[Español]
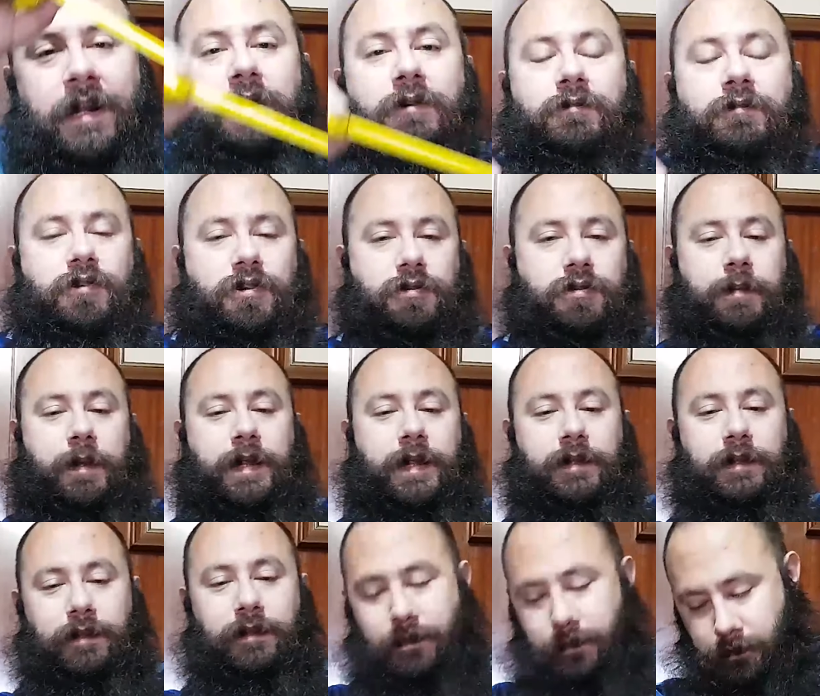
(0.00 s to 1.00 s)
Unos
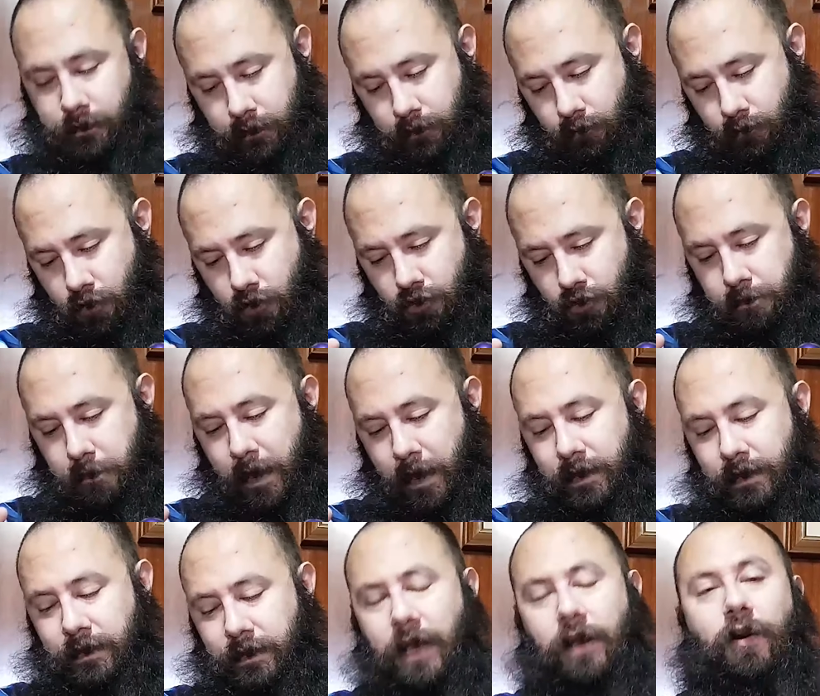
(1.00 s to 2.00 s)
20 unos
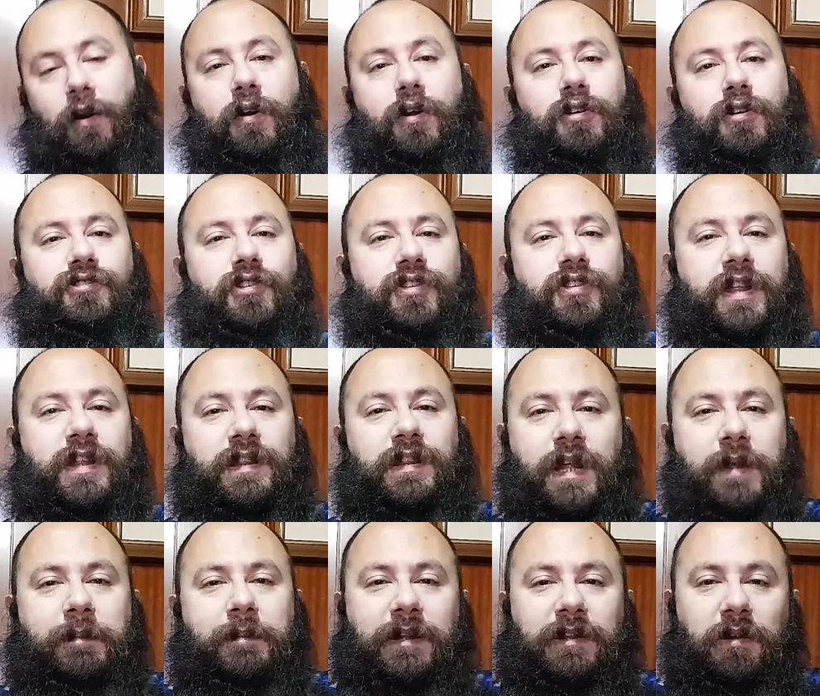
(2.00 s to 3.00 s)
20,8
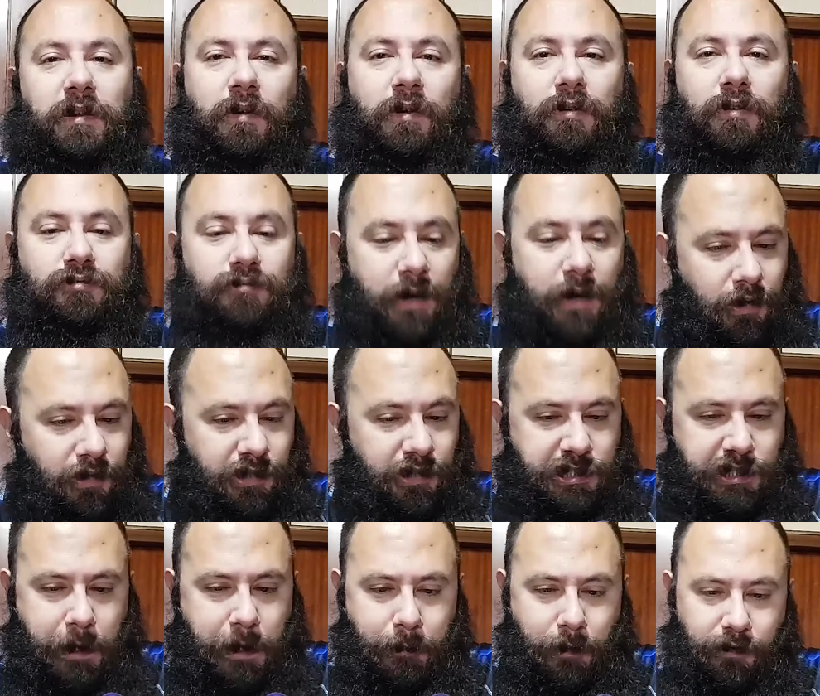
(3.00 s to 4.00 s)
centímetros, una cosa
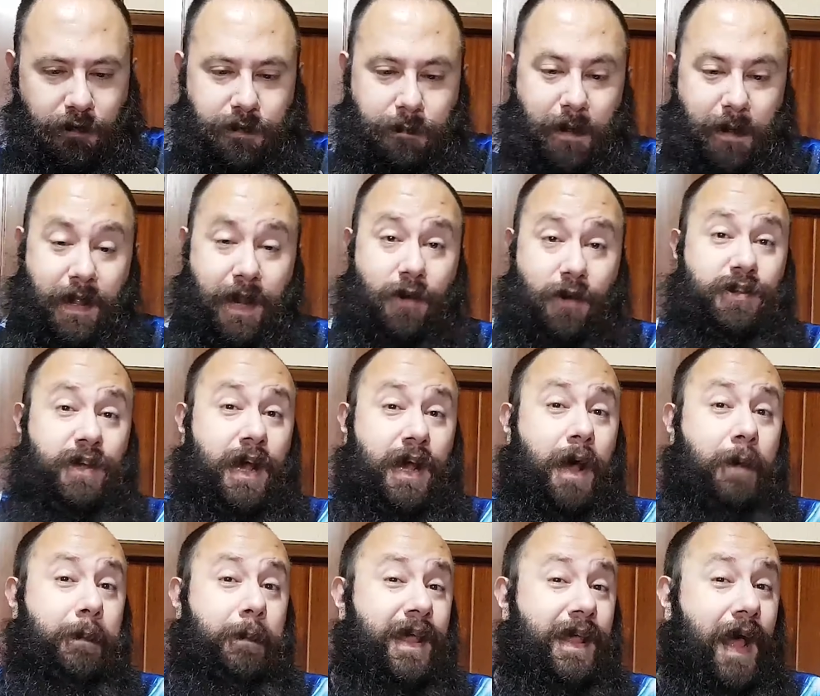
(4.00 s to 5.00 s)
así aproximada. No
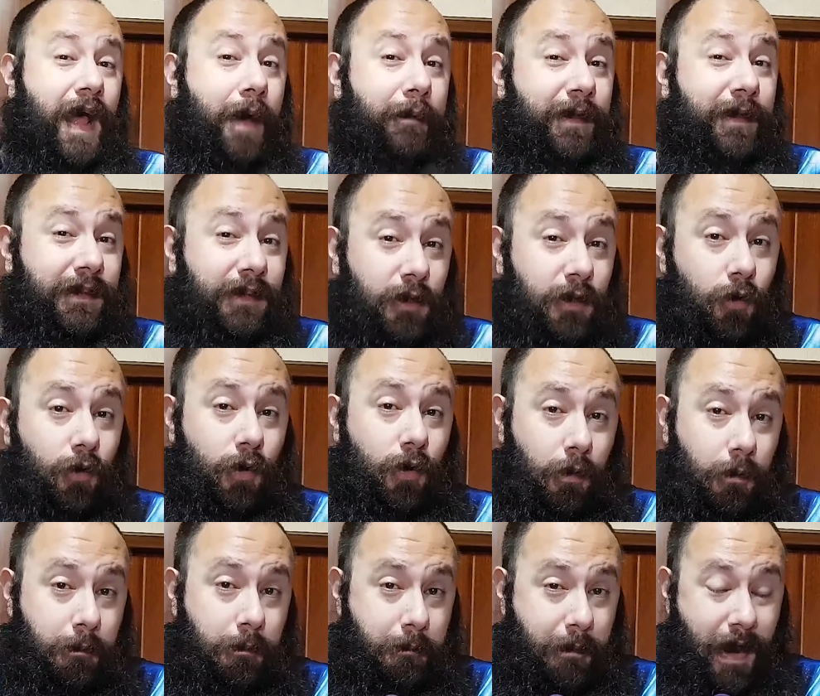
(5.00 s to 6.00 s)
llega a
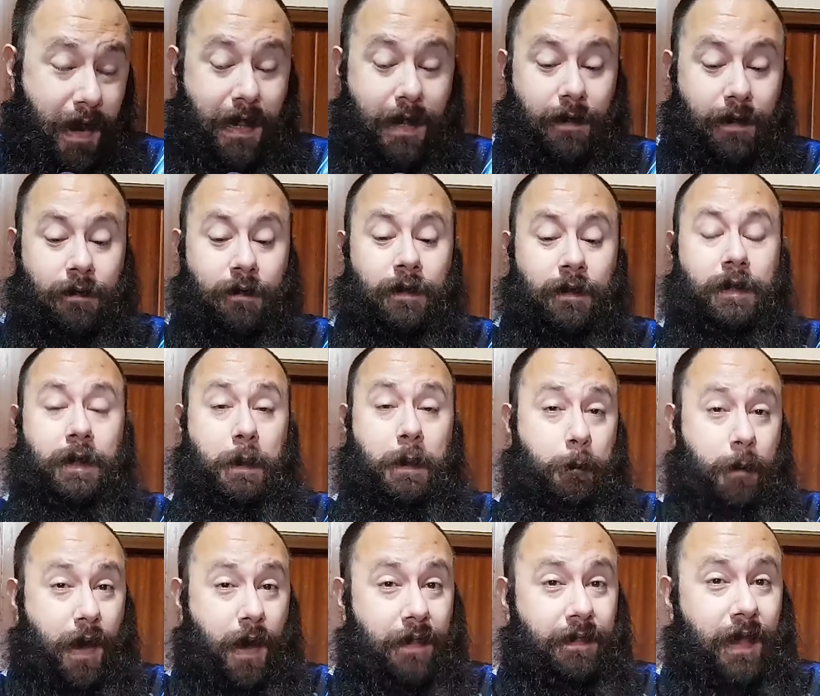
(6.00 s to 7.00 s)
21, ¿vale?
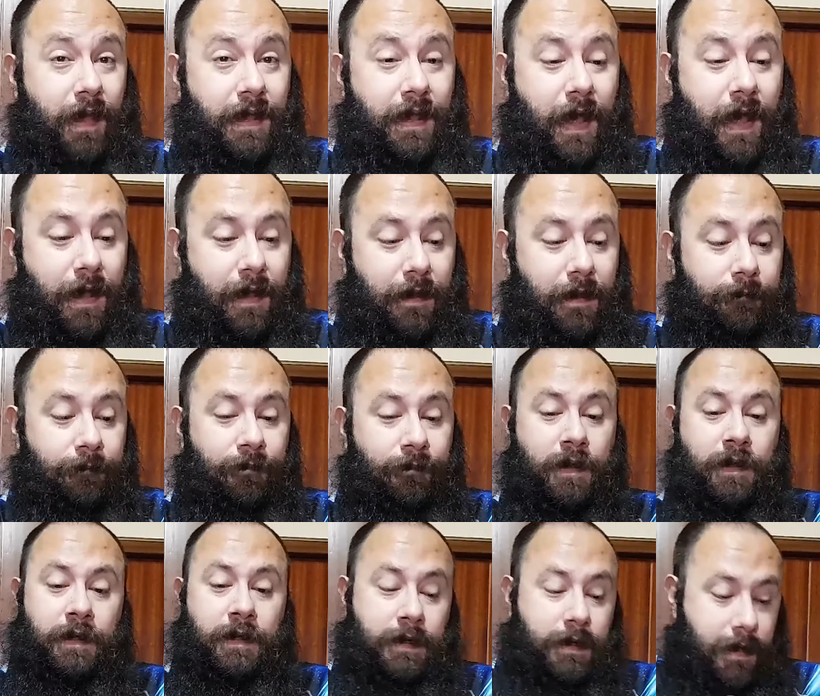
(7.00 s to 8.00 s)
Pero anda ahí, ahí.
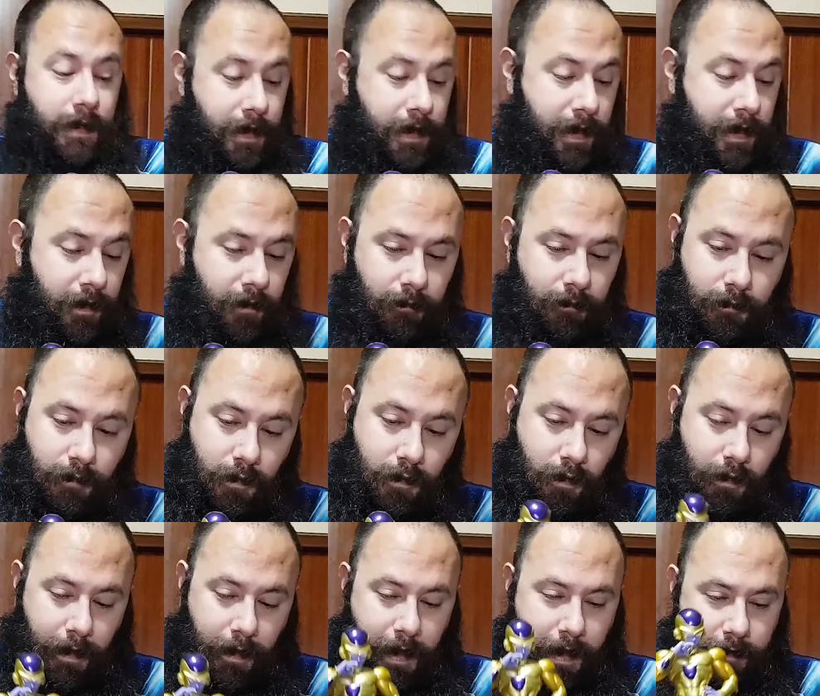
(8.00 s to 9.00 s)
Y
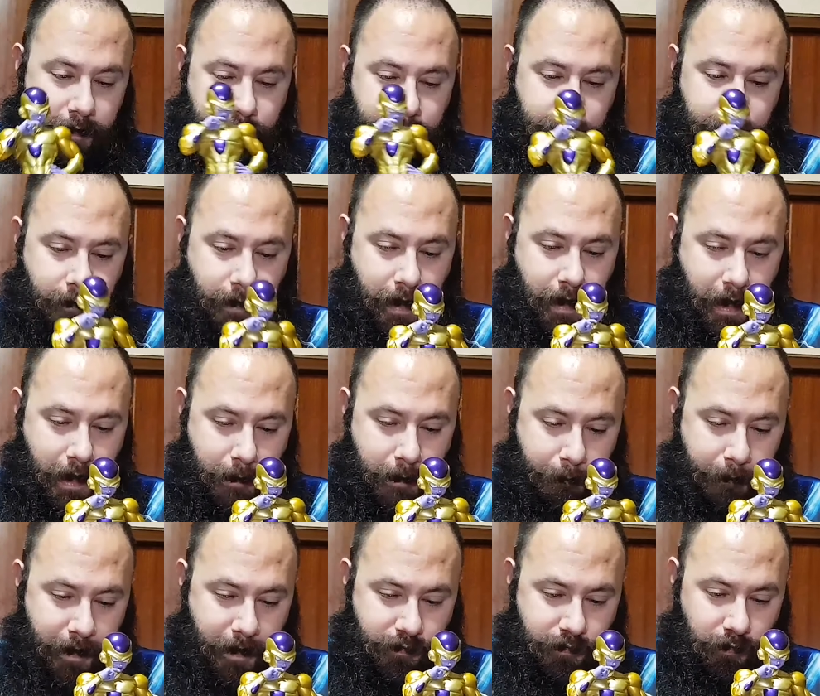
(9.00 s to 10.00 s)
lo que es el
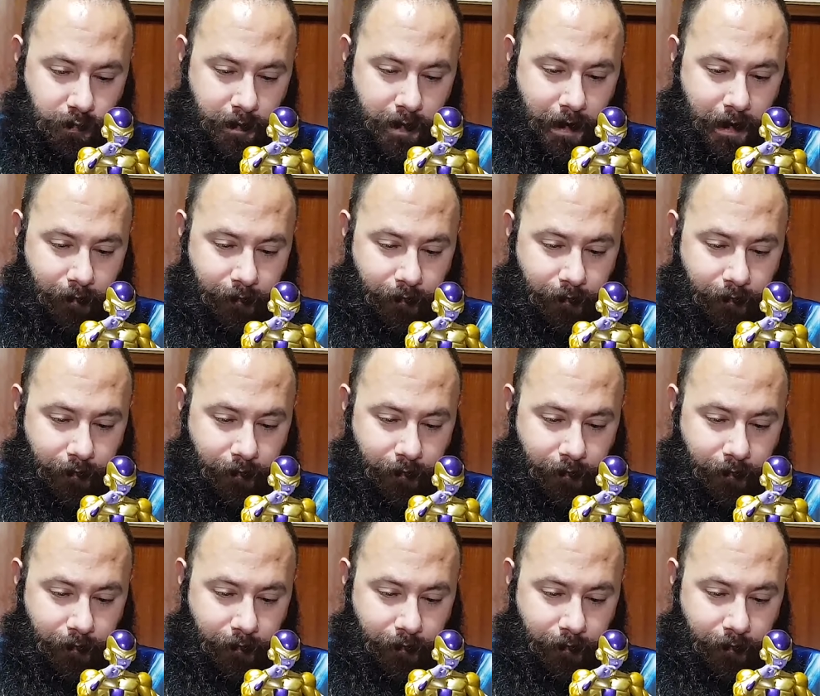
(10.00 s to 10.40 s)
peso de la